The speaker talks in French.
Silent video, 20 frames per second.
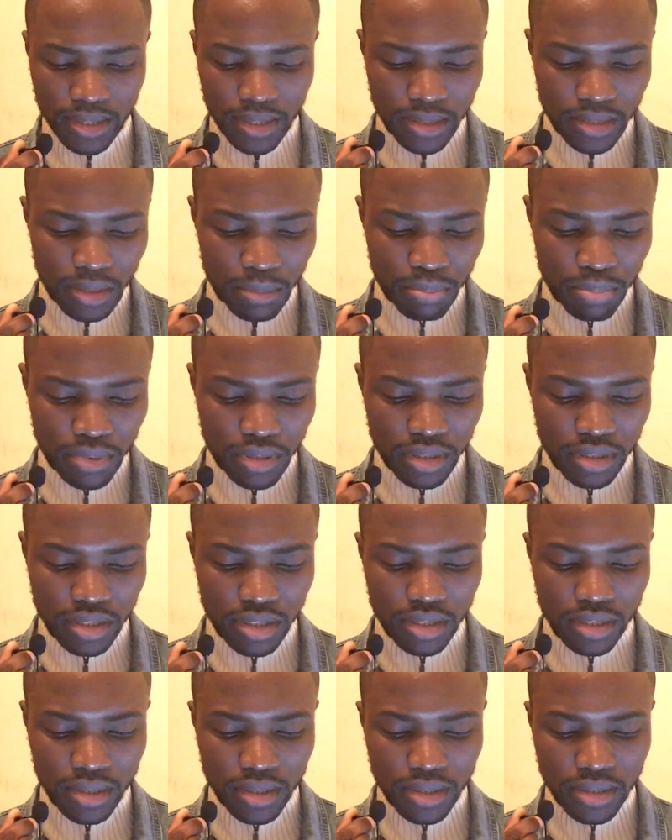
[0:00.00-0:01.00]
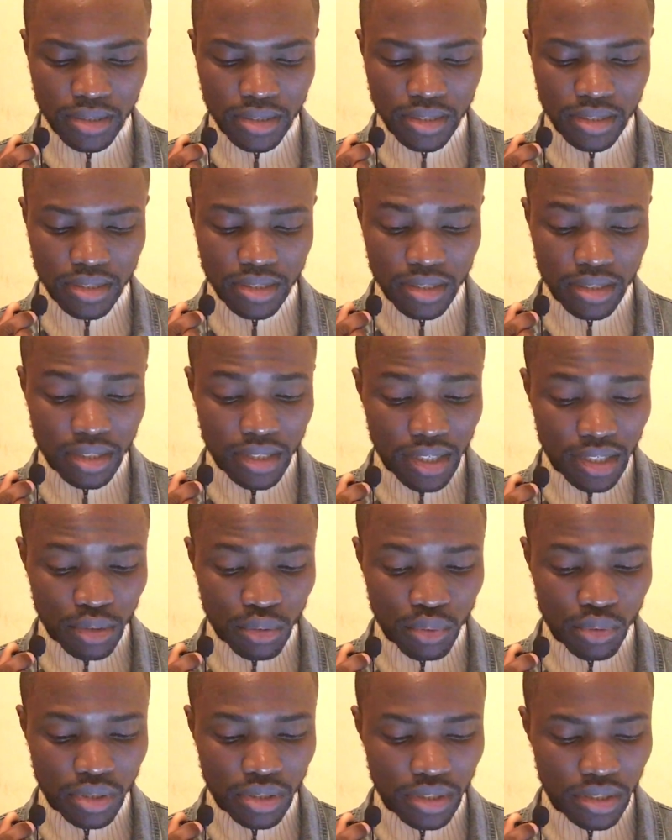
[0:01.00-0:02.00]
Ces pays, ces
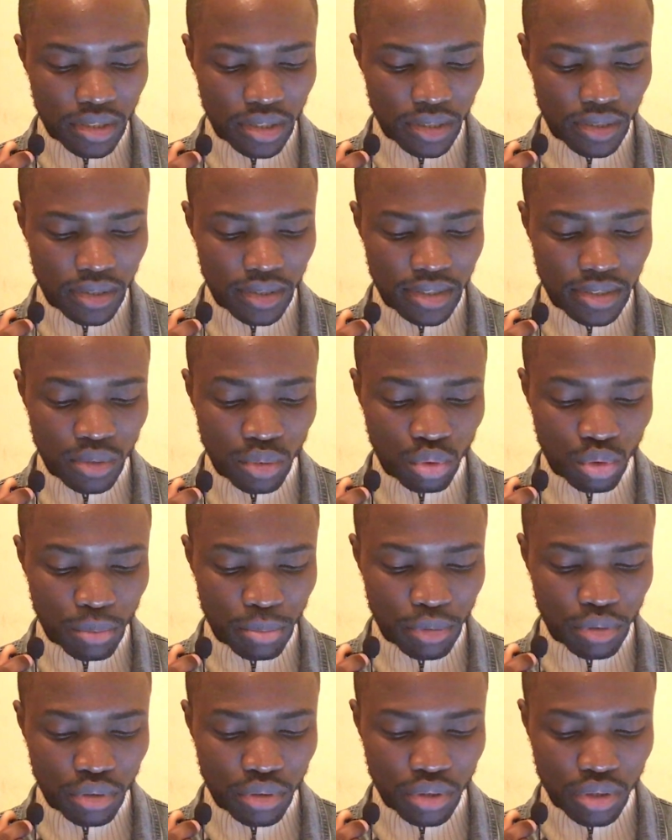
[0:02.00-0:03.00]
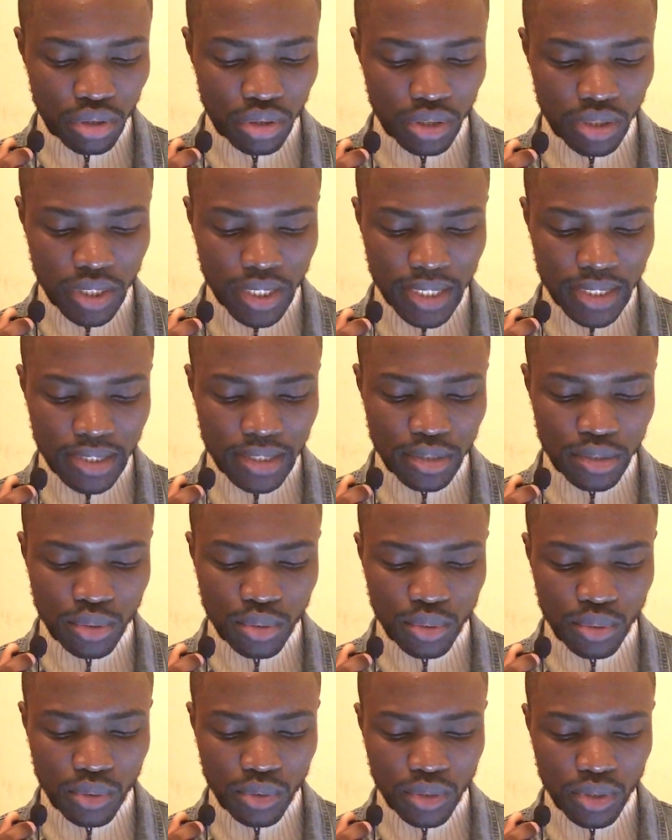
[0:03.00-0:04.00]
accueillir les entrepreneurs qui
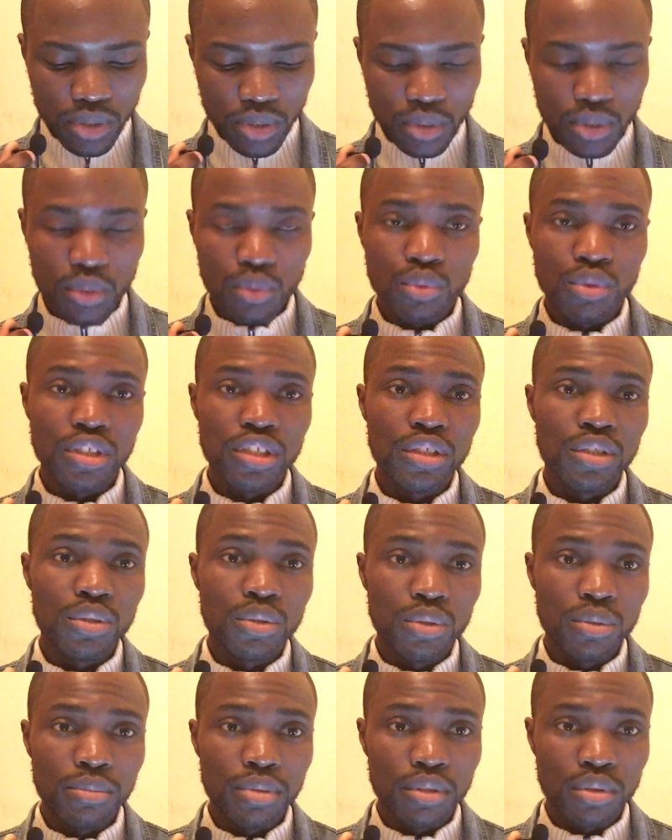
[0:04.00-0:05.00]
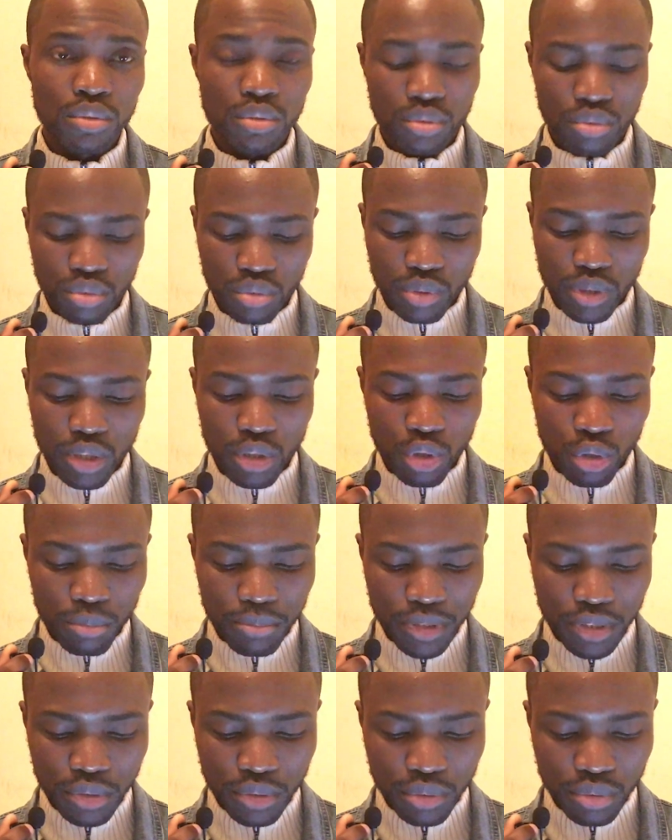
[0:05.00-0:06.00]
sont euh, ou qui ont bien entendu
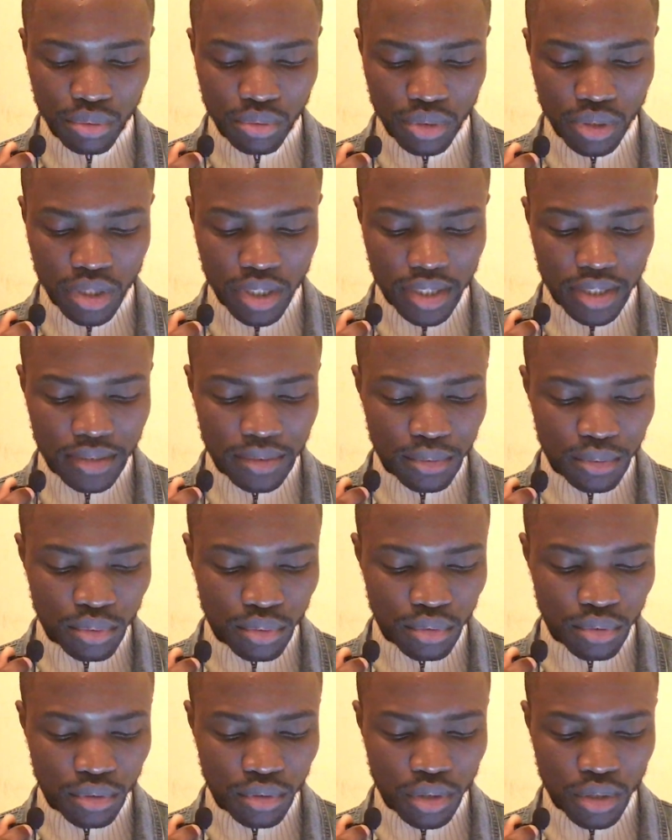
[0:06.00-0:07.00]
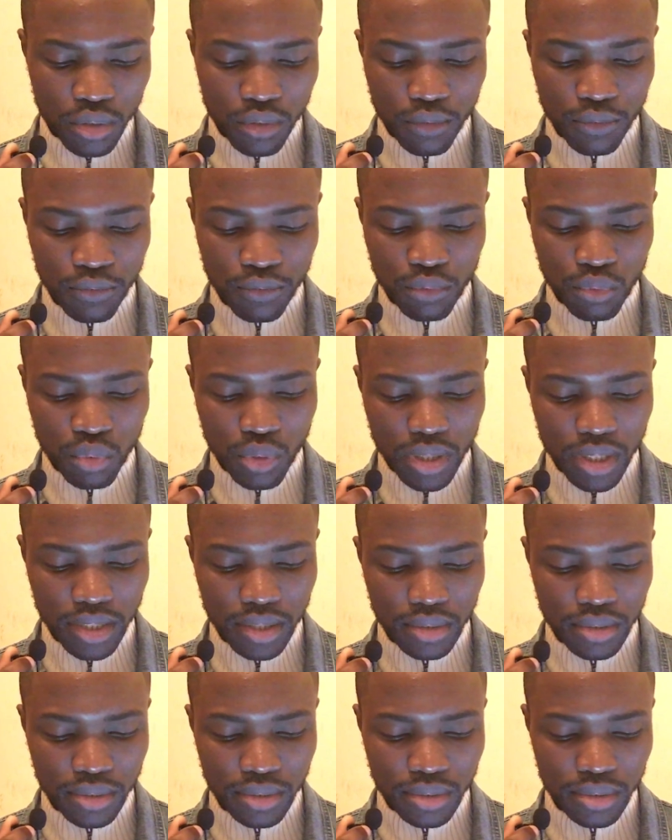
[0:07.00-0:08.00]
l'ambition de
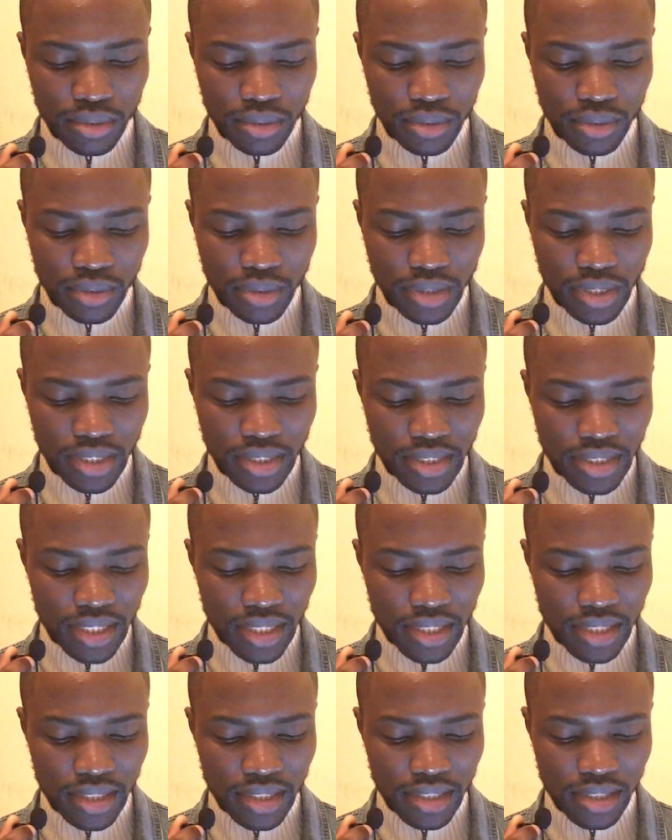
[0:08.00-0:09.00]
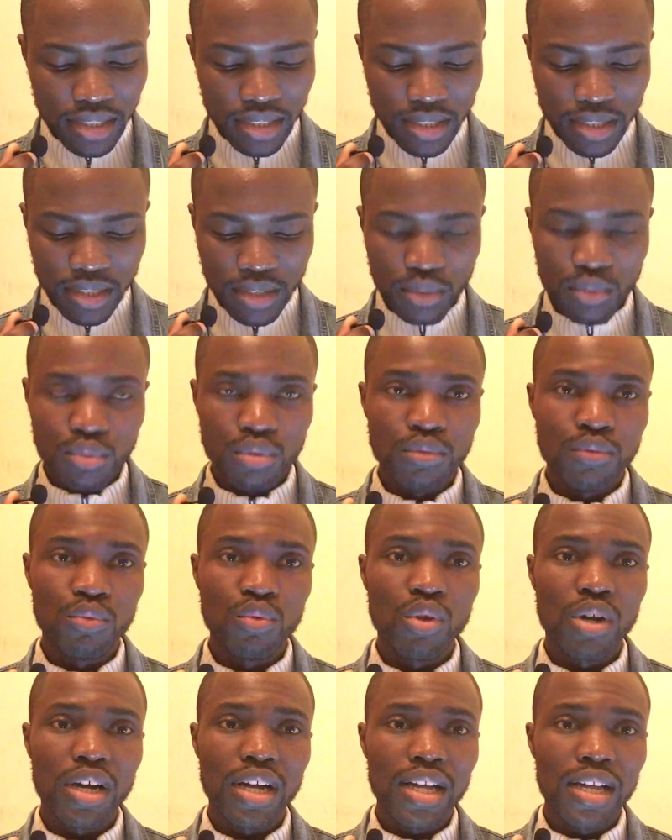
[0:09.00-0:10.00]
vouloir euh, s'installer ou de
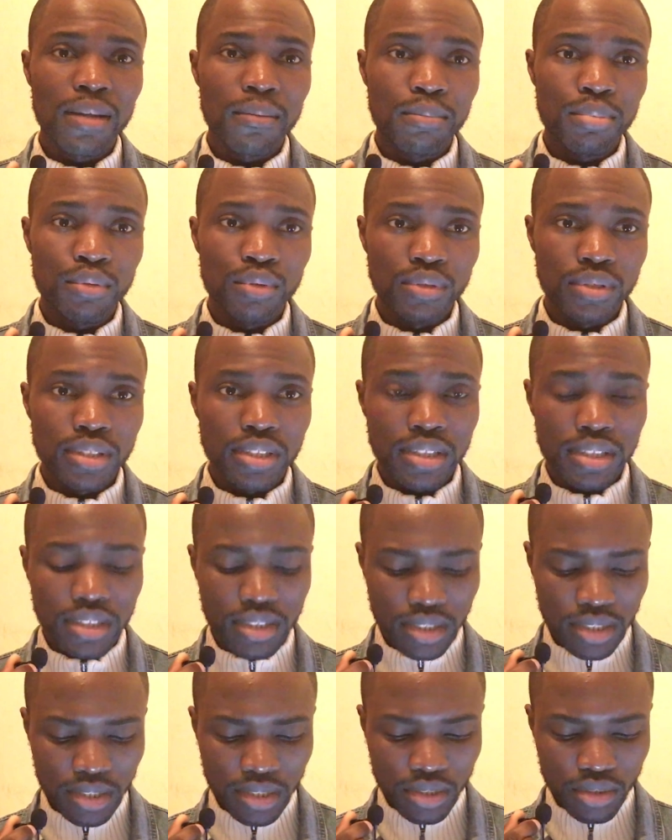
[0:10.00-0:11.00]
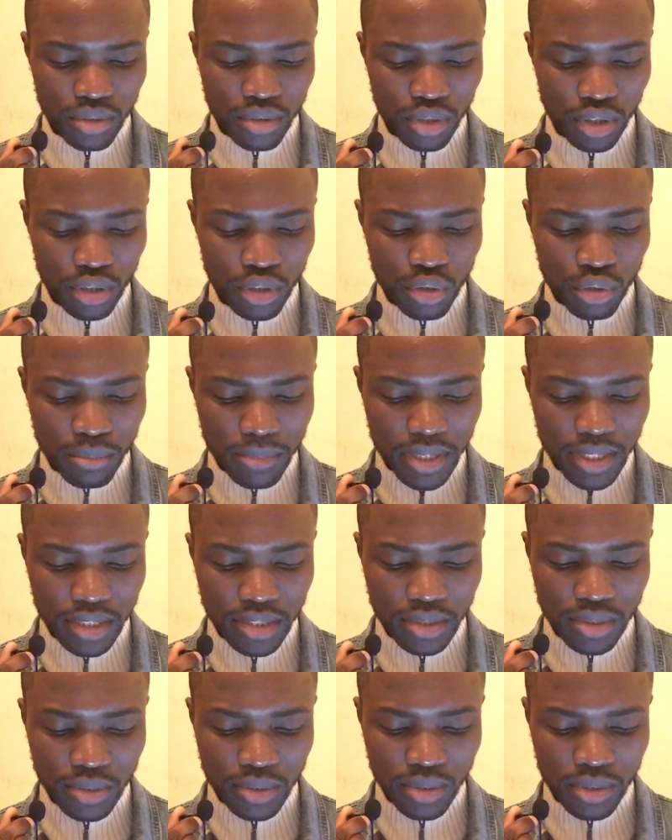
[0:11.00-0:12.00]
vouloir implanter leur
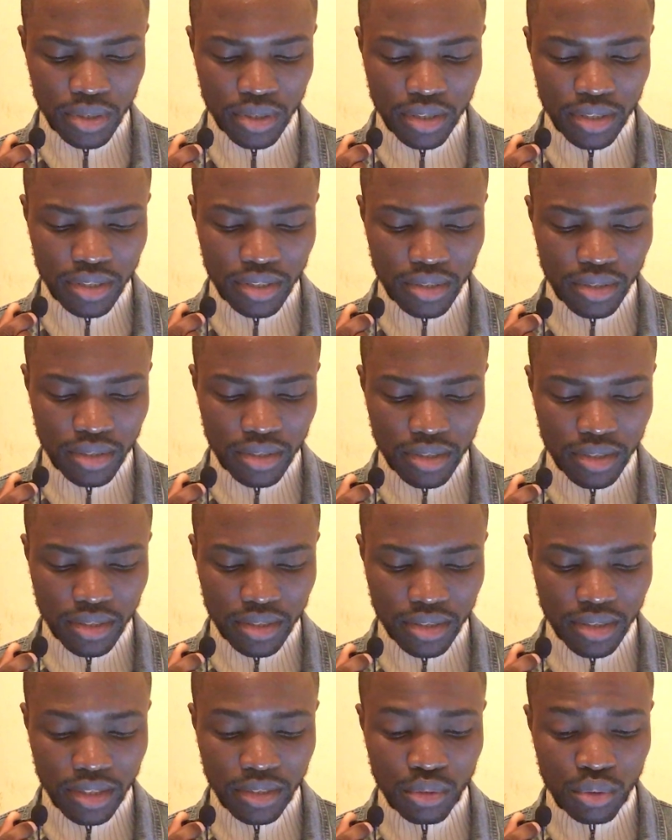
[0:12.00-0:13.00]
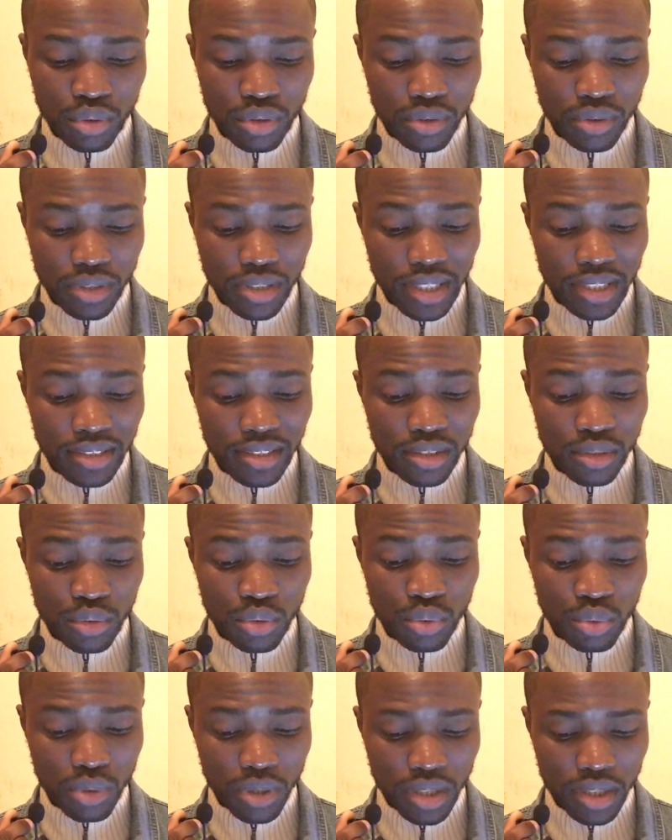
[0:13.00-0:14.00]
commerce, quel qu'il quel qu'il
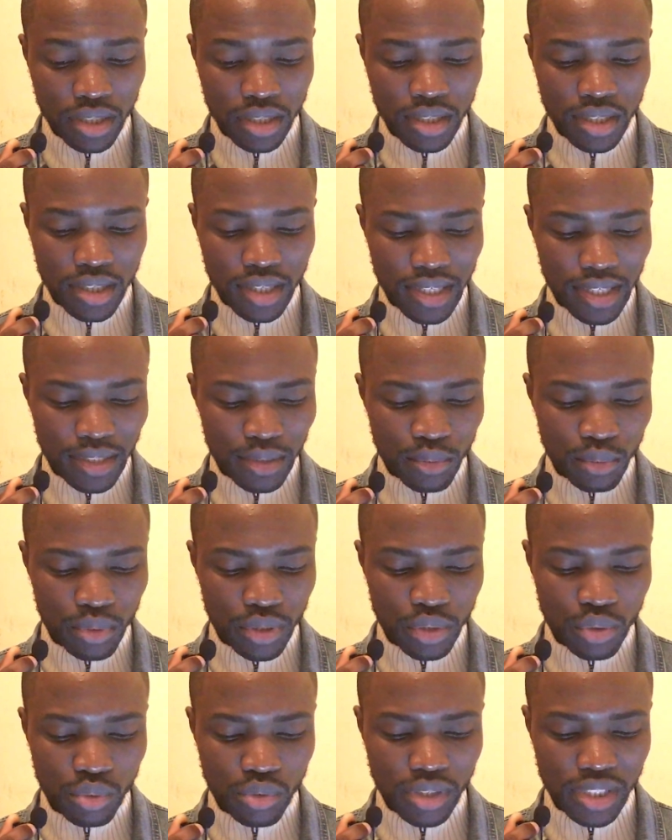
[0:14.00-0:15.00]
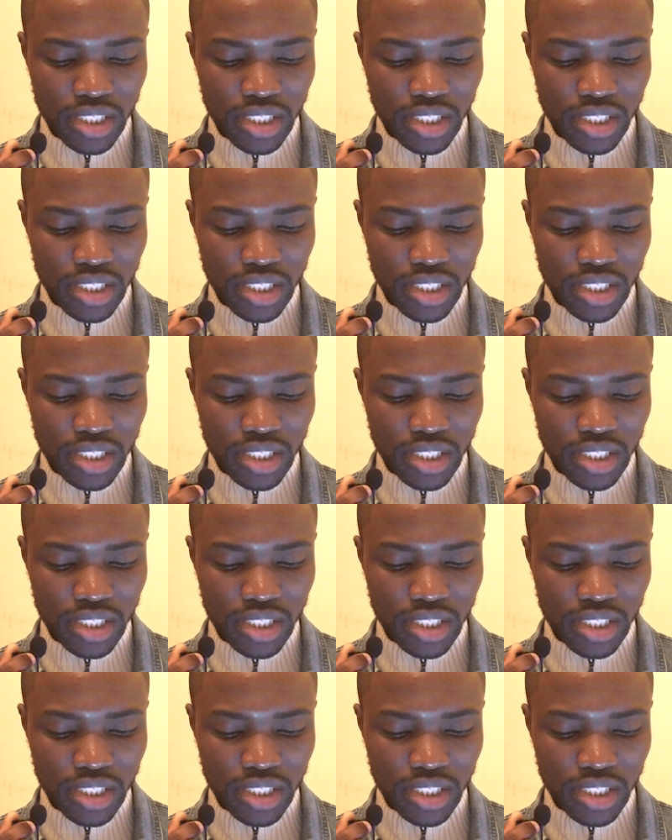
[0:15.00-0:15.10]
soit, à condition de